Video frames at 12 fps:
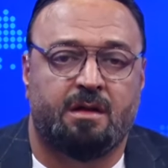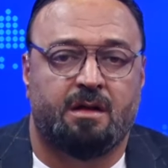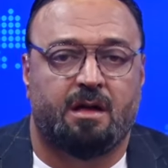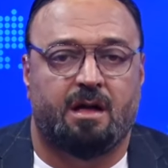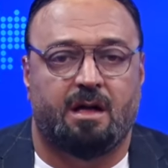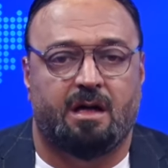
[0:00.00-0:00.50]

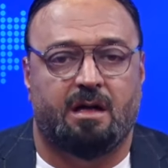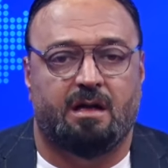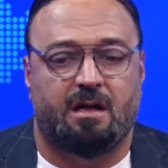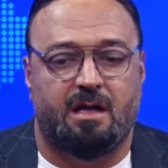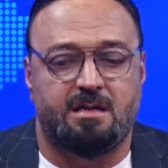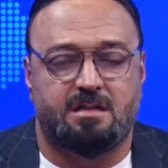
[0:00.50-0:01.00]

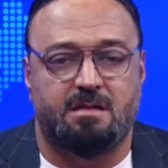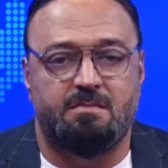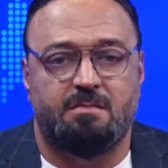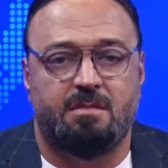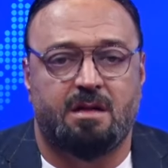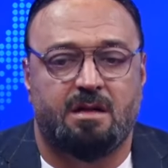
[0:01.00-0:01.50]
آه، اسم
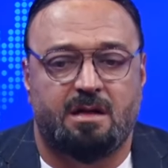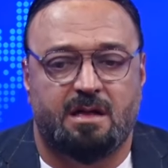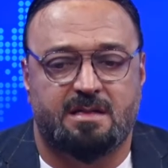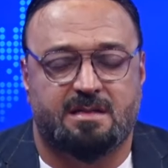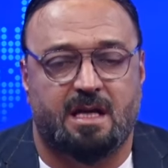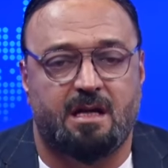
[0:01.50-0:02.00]

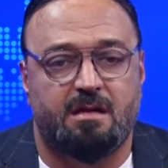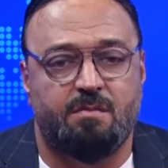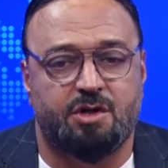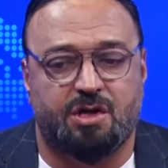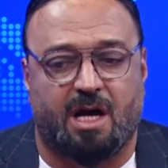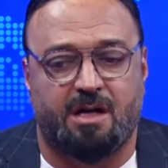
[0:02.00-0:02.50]
السيد
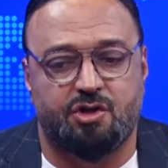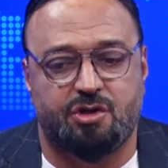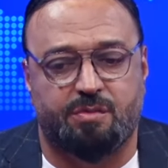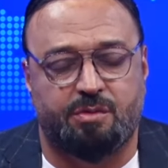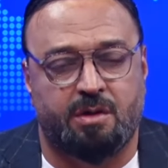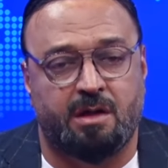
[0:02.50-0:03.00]
مشعان
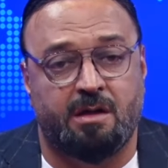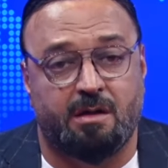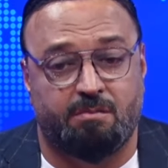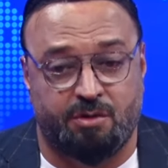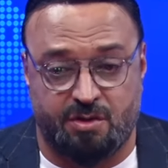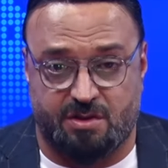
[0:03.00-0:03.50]
الجبوري
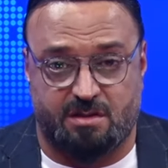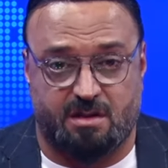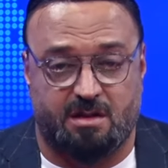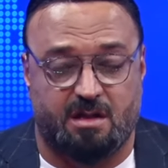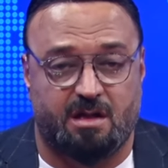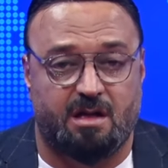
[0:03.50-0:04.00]
بنص
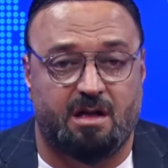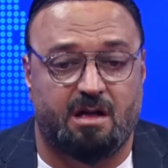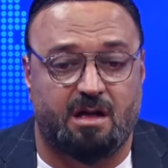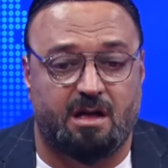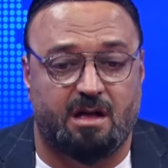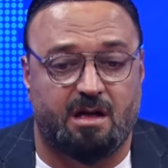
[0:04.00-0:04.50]

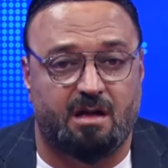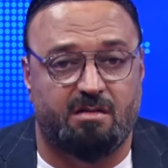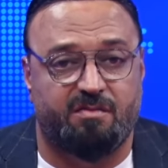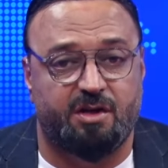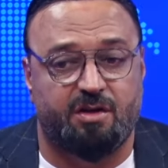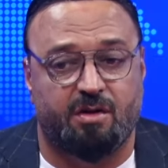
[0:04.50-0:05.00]

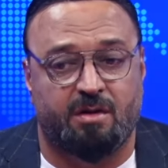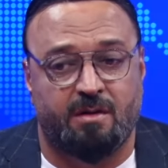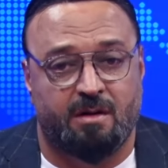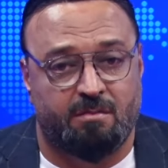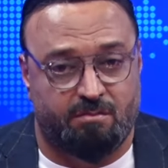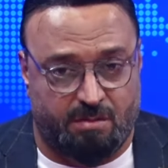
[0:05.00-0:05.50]
الفيديو
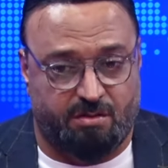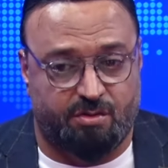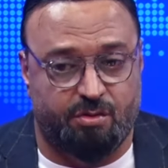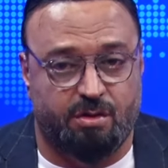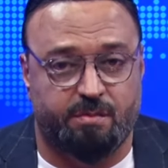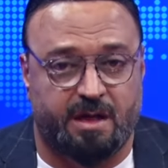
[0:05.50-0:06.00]

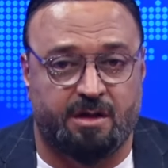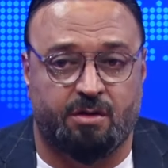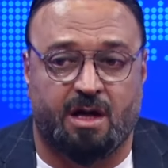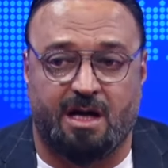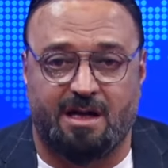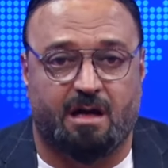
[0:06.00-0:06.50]
مذكور بانه
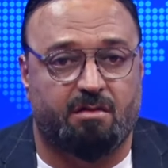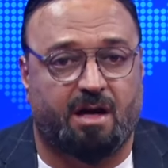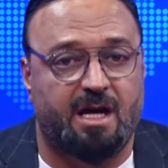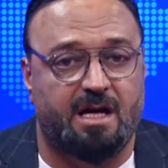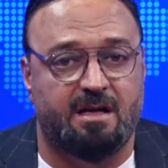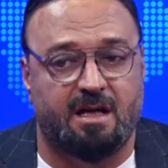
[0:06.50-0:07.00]
هاي الارض
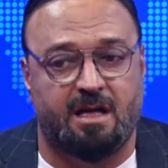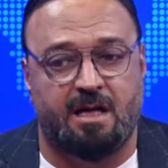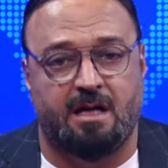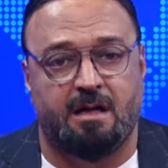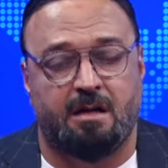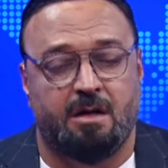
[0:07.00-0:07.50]
عائده له
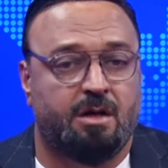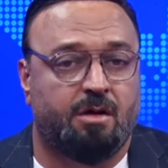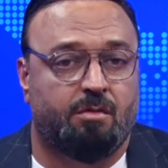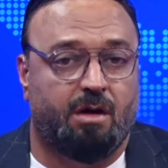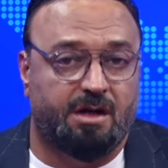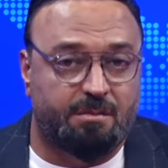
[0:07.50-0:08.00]

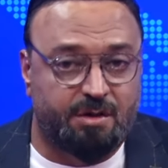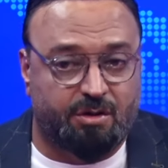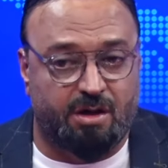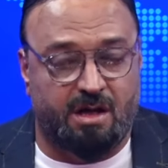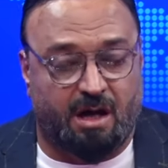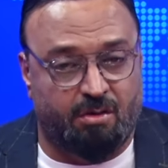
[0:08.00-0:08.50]
واحنا
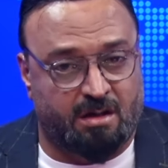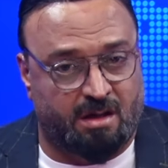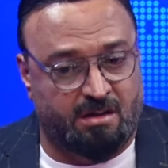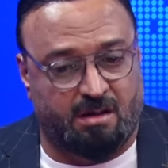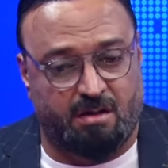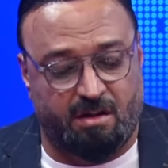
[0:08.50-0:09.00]
بكل الاحوال راح
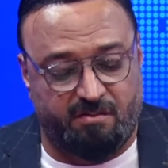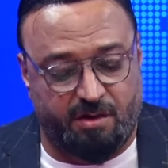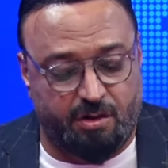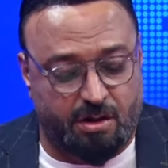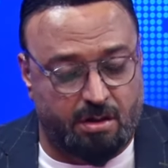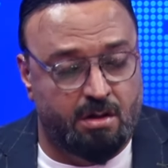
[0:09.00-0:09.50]
نعرض
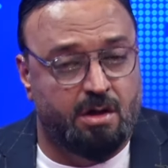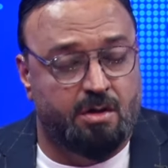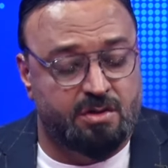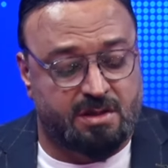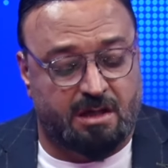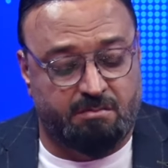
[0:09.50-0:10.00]
الفيديو
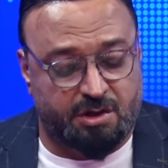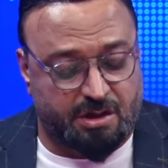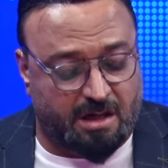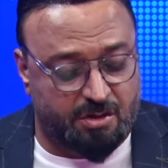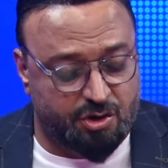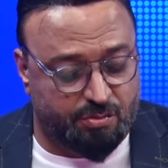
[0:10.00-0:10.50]
سيد
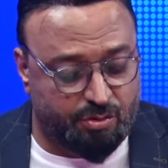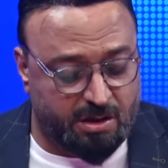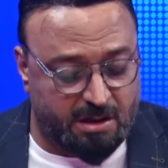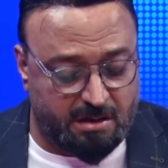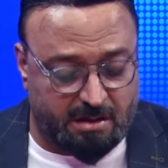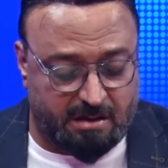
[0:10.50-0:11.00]
مشعان
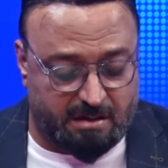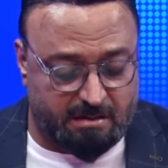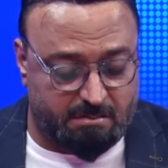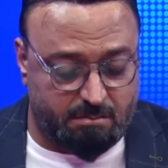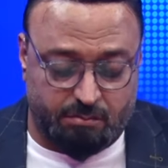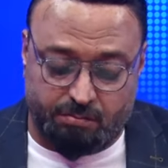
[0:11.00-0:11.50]
الجبوري آه،
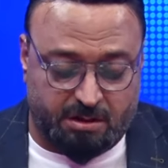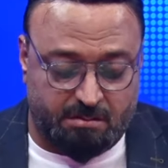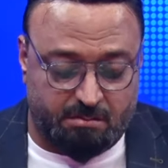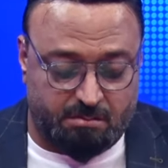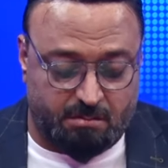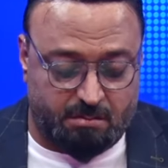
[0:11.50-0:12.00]

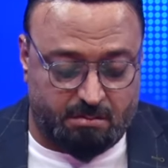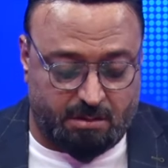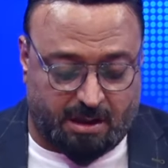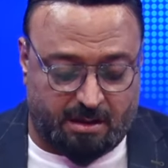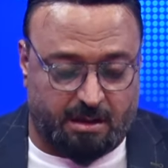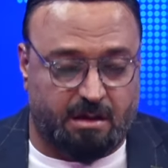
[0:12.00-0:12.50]
ممكن
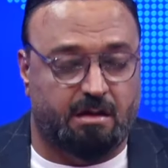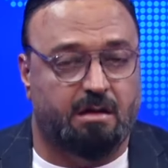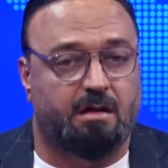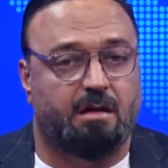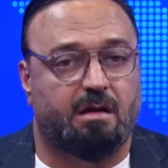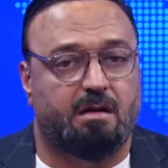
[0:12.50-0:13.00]
يعني
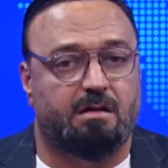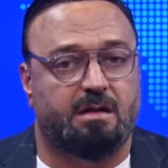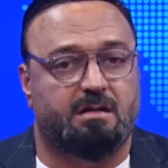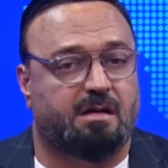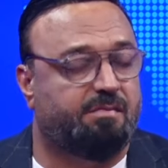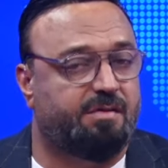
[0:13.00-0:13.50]
آه،
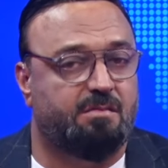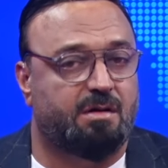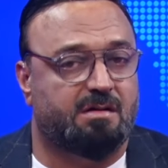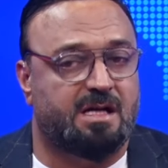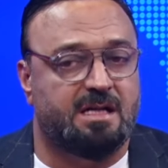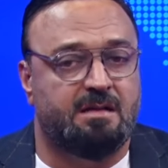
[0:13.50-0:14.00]
يتكفل
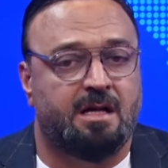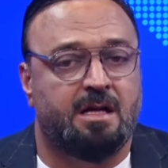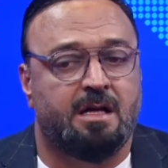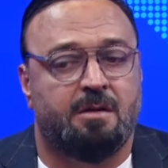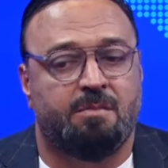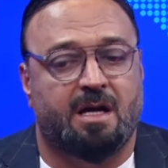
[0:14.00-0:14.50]
بالرد
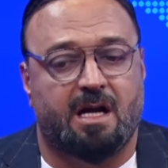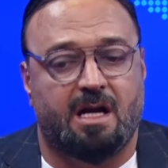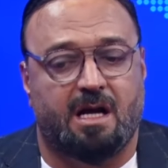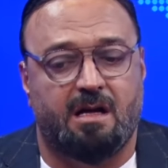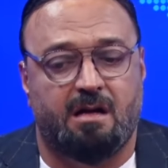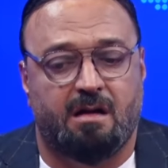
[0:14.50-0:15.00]
من
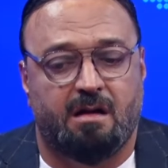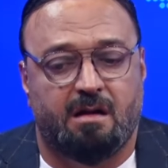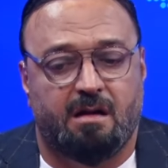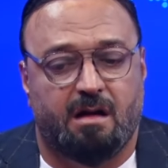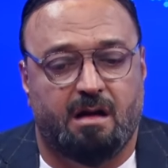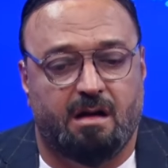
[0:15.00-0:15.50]
خلال
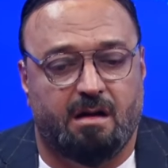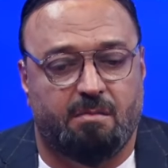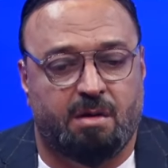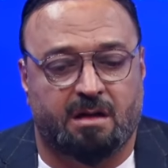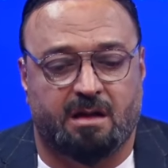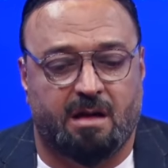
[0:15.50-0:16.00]

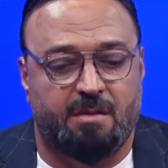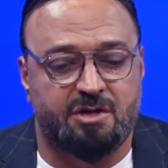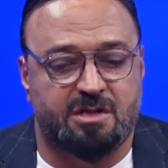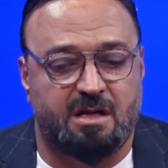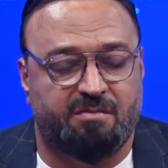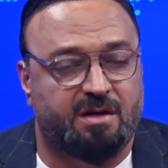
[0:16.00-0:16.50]

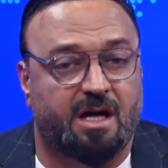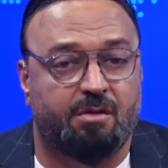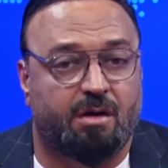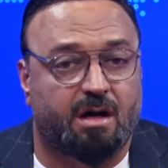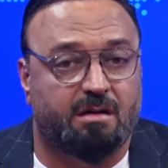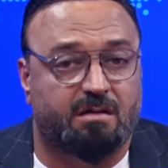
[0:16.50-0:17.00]
برنامجنا في اي
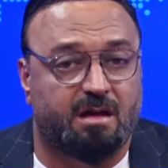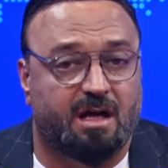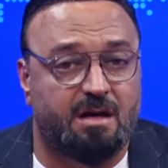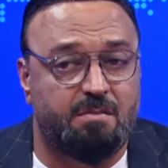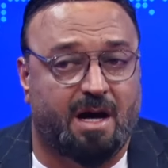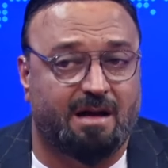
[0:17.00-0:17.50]
وقت
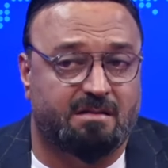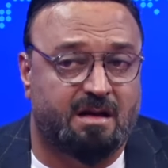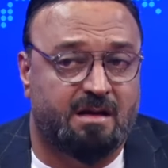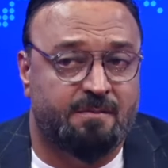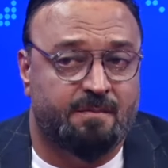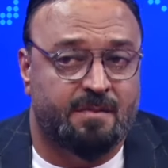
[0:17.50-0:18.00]
يحب
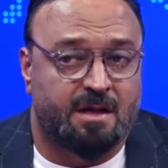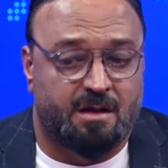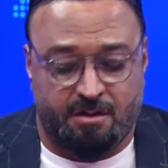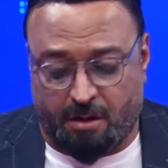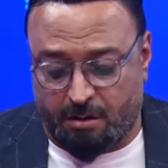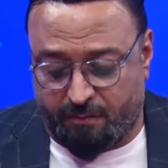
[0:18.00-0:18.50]
حتى
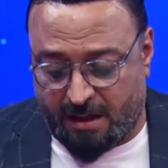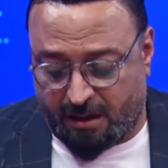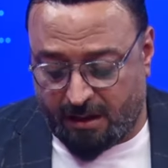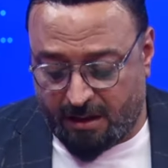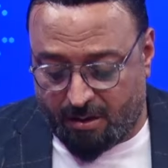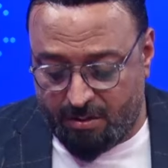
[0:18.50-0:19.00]
نعرف
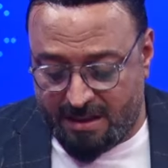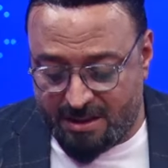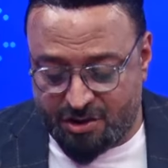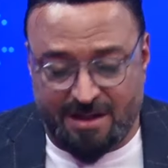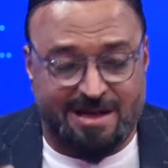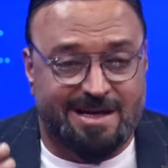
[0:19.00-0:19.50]
الحقيقه
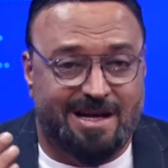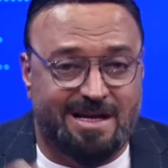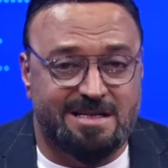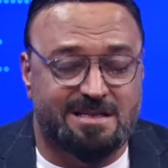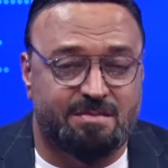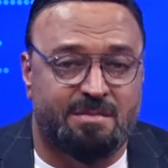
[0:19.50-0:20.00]
وليش
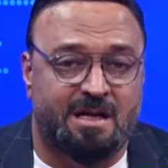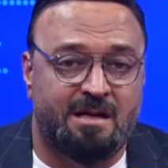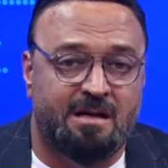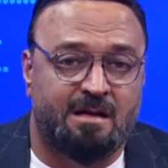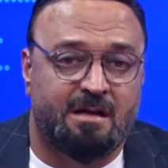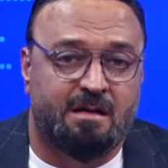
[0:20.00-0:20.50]
اسمه
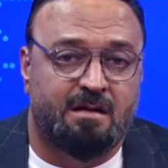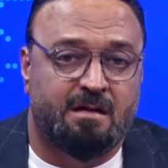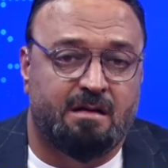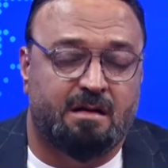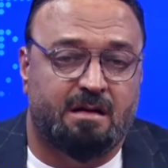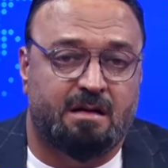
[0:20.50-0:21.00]

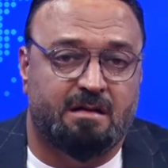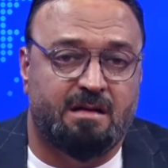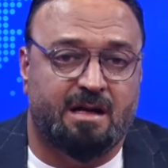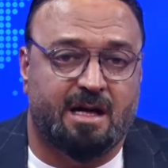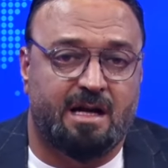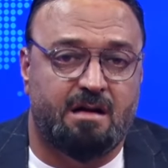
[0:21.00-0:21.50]
آه،
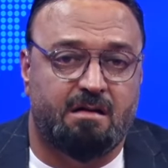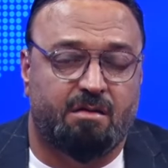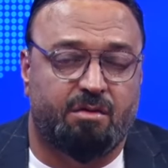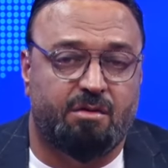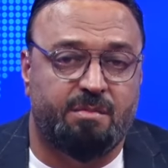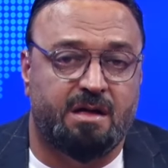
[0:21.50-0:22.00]
دخل
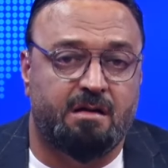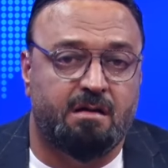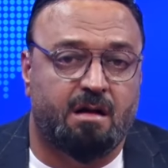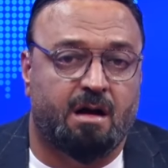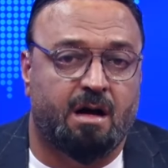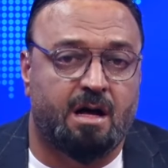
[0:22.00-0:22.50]
ضمن
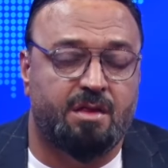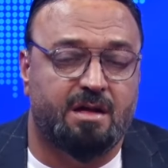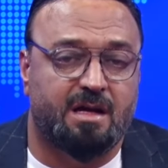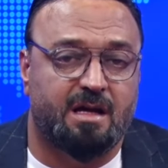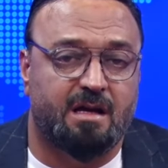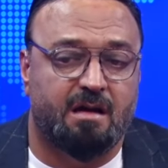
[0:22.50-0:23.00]

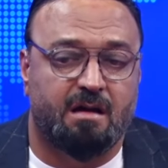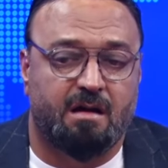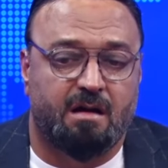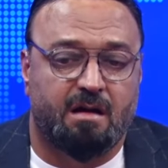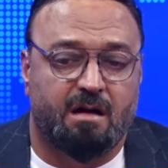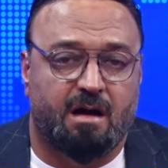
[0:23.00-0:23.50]
هذه
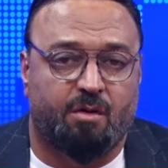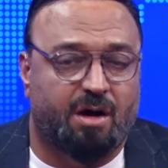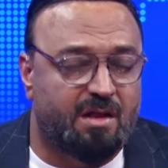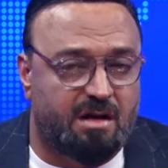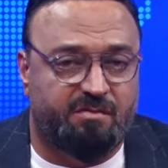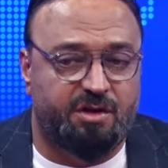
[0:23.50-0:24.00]
او
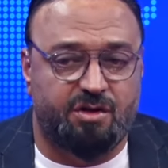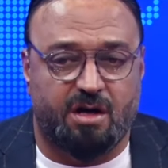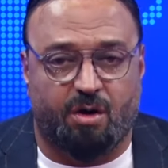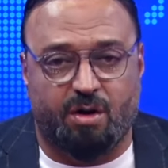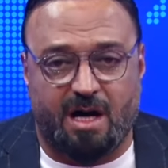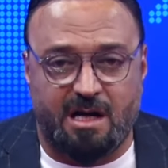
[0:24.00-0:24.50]
هذا الفيديو او هاي